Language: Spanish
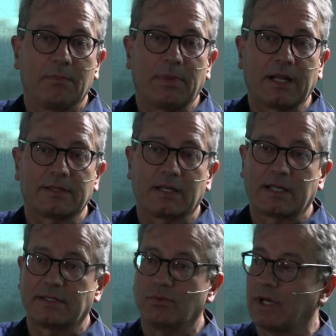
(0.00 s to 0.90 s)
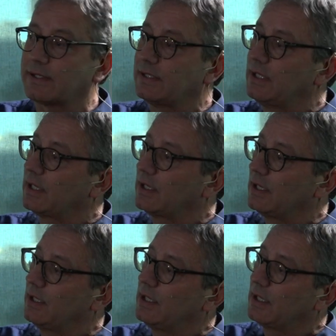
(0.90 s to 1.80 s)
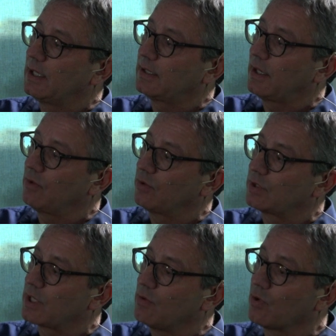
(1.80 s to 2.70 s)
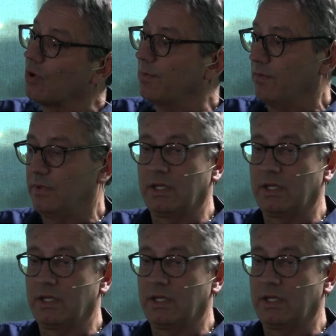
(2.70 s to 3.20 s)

para asegurarse de que, el Estado no se equivocó